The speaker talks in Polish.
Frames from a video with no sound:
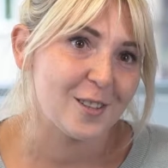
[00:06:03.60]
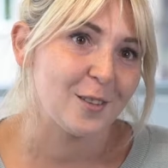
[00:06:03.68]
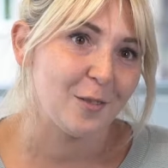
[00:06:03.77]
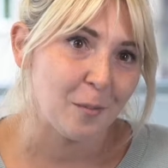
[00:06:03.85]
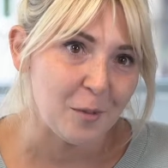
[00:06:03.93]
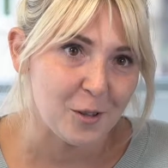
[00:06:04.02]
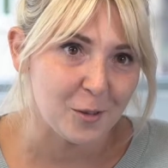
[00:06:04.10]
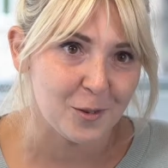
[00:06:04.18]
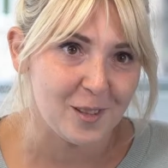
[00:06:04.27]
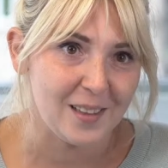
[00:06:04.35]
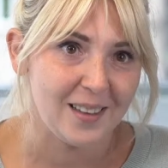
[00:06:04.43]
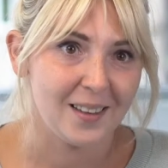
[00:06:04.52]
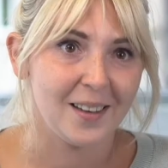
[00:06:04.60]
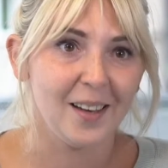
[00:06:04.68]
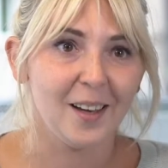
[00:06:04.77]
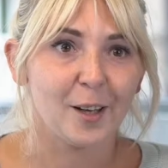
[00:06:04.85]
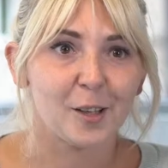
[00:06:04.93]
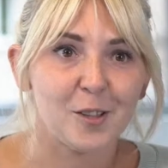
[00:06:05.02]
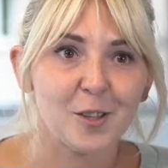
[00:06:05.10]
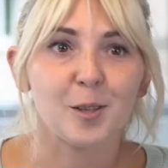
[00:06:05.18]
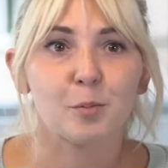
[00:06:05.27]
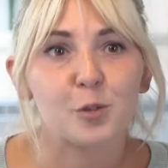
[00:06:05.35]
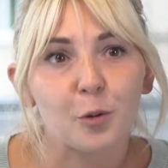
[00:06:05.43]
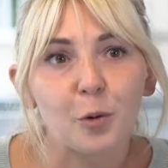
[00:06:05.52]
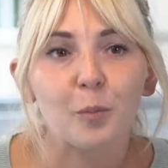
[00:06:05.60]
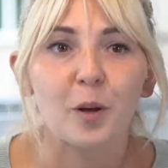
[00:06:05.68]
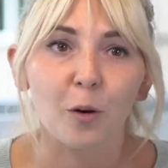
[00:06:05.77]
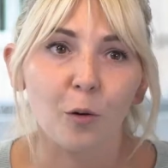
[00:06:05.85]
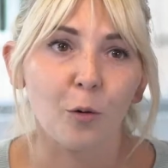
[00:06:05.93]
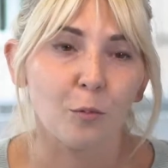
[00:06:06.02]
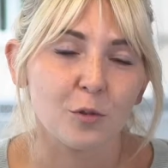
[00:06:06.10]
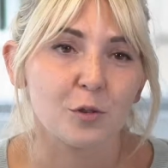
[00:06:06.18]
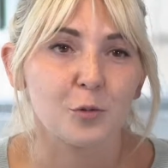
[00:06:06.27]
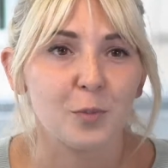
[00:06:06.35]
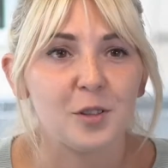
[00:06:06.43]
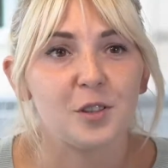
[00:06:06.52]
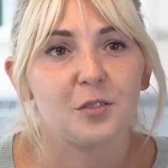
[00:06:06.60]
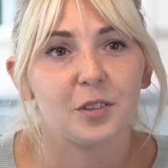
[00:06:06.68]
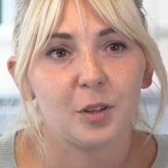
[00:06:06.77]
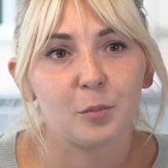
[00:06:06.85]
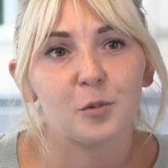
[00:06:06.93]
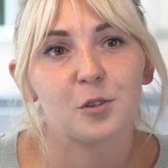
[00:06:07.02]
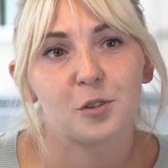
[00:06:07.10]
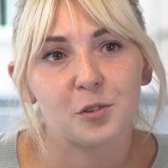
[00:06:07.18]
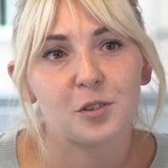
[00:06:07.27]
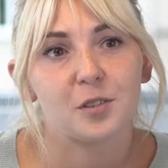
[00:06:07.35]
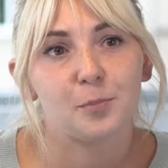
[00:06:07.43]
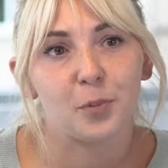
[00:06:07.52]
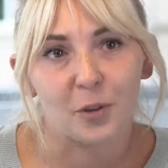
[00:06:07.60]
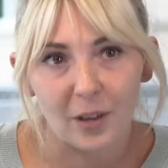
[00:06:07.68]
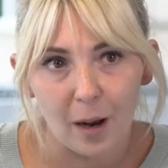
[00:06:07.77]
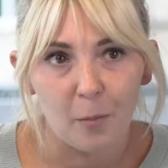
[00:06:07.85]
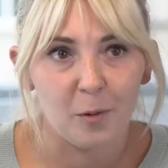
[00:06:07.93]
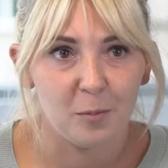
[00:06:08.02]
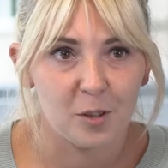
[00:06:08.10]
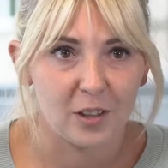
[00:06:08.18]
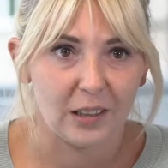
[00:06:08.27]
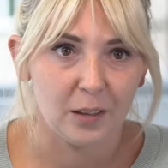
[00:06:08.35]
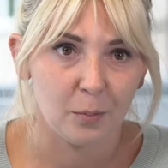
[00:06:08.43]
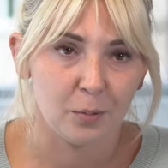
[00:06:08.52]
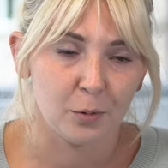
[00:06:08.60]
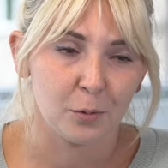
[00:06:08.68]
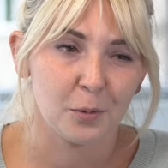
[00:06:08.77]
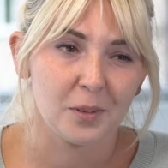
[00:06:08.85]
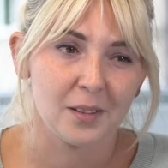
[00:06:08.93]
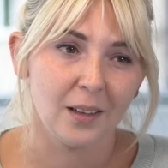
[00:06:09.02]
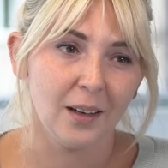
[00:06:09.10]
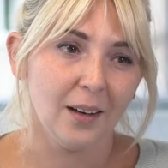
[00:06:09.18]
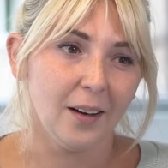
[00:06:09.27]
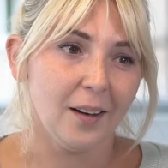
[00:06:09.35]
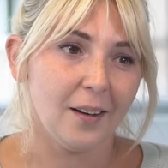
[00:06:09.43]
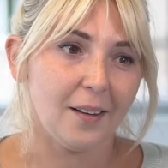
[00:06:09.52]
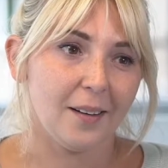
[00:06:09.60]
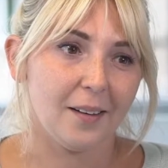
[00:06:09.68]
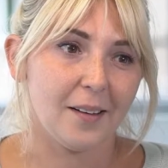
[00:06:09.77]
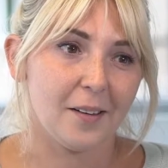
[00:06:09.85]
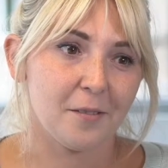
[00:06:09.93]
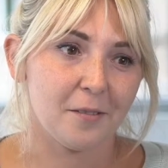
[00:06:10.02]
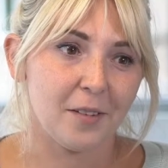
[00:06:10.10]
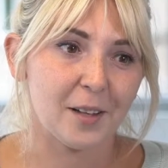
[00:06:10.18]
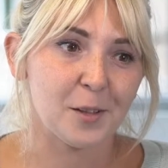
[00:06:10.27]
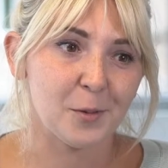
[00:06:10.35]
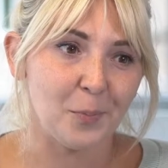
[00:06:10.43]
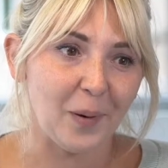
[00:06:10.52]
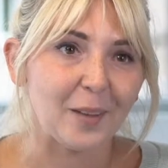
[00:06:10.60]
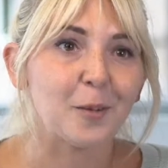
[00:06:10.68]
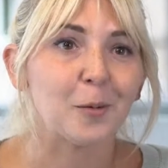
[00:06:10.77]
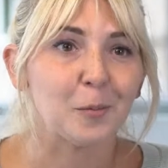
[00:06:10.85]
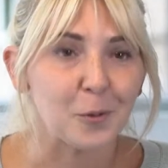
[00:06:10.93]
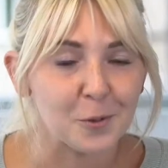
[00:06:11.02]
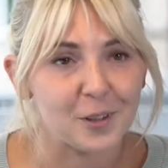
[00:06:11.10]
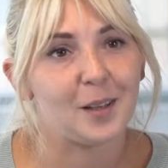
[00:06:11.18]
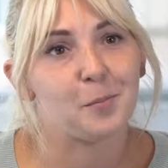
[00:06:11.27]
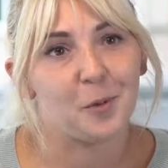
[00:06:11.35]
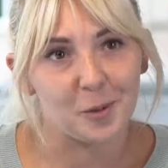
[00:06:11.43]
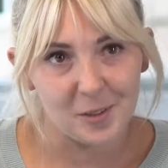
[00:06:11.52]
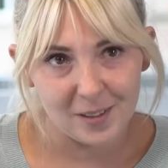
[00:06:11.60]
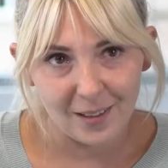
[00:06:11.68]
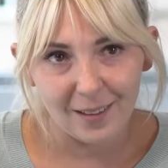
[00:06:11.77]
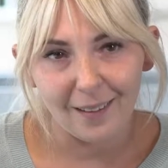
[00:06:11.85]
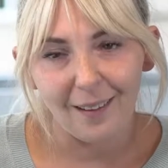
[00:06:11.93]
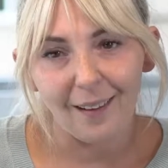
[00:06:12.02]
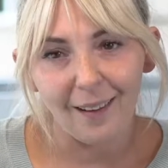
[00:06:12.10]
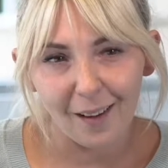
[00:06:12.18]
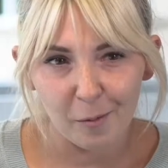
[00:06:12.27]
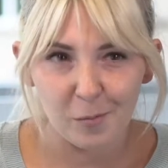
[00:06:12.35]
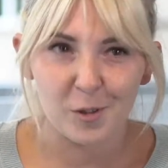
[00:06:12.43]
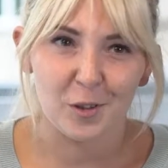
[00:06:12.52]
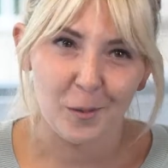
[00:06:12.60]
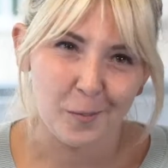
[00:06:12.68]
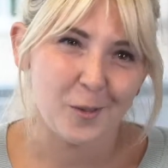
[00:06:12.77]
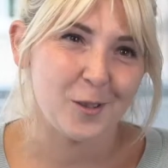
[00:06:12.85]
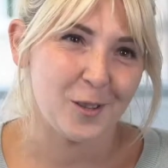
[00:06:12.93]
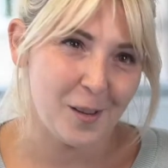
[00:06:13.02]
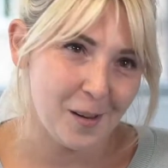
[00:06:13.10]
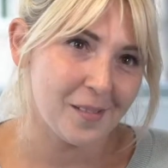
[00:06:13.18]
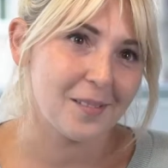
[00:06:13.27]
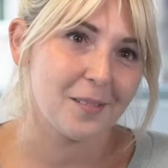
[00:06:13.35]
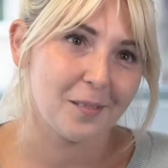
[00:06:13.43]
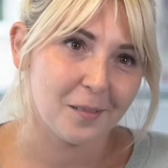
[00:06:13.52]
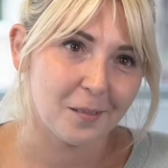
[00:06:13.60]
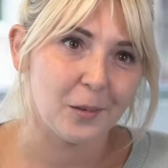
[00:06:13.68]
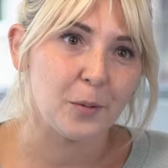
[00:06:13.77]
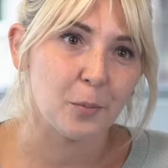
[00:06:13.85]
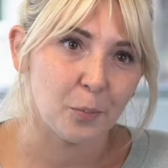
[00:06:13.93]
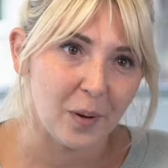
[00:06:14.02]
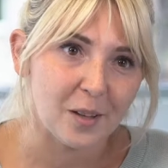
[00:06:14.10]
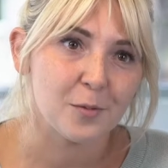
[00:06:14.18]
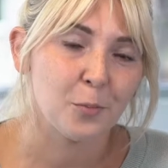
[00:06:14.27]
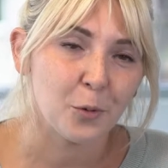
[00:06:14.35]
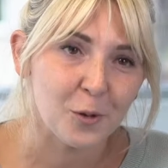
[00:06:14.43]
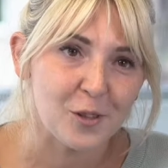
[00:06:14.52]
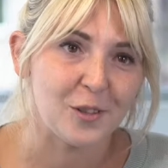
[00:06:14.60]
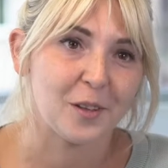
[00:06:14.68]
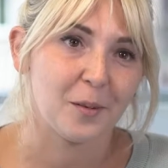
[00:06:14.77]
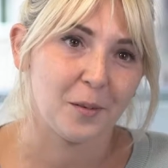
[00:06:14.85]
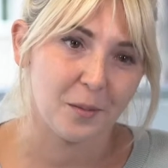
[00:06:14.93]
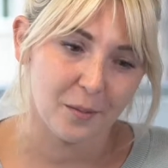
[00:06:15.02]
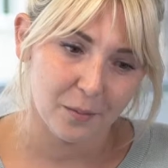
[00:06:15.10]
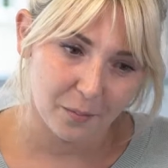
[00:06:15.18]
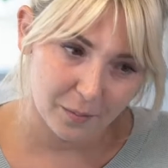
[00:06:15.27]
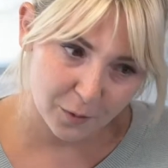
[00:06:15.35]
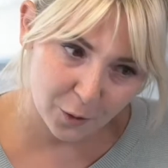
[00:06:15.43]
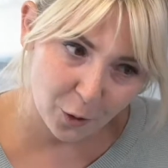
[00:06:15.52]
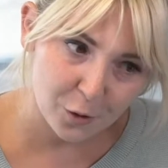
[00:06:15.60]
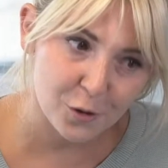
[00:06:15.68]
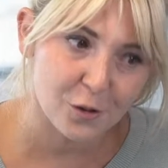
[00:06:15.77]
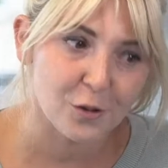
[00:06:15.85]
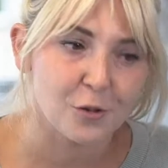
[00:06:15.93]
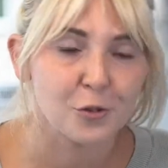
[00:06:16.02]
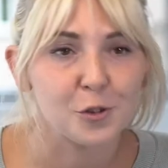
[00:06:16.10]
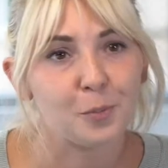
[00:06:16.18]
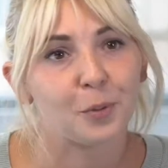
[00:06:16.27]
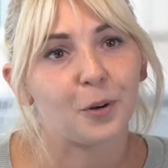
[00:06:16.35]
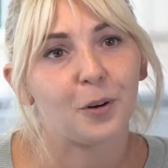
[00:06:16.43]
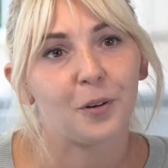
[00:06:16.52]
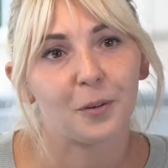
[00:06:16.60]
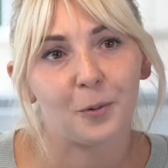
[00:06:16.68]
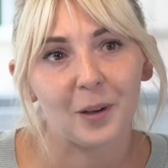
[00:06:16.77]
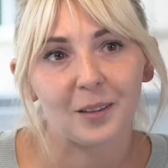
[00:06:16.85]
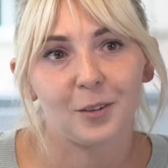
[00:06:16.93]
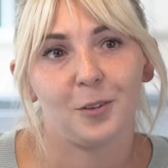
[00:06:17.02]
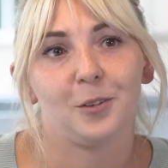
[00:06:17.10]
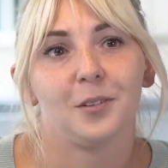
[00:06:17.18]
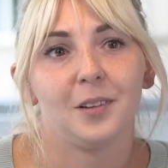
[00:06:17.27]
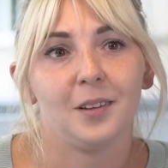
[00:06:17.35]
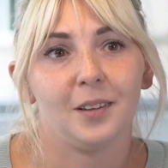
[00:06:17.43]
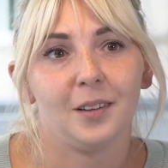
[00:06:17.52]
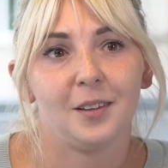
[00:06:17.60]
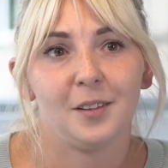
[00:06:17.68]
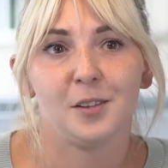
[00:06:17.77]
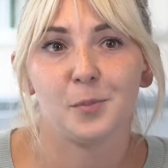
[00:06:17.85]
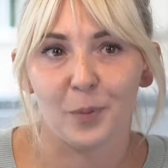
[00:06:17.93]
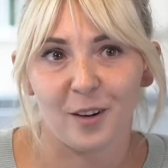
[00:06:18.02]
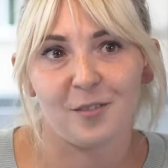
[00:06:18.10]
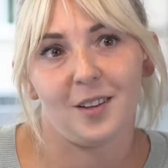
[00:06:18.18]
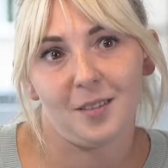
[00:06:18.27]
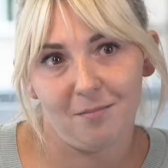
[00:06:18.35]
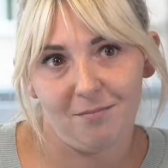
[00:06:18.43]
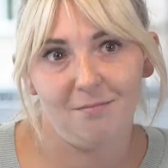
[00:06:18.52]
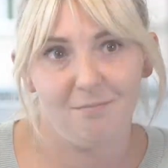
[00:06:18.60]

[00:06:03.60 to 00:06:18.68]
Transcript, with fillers: za dwa miesiące, gdzieś na przełomie roku może już będzie wiadomo co z programem Mieszkanie Plus, y, więc będą duże emocje, ale myślimy, że pójdzie dość szybko, gładko i, i, i sprawnie.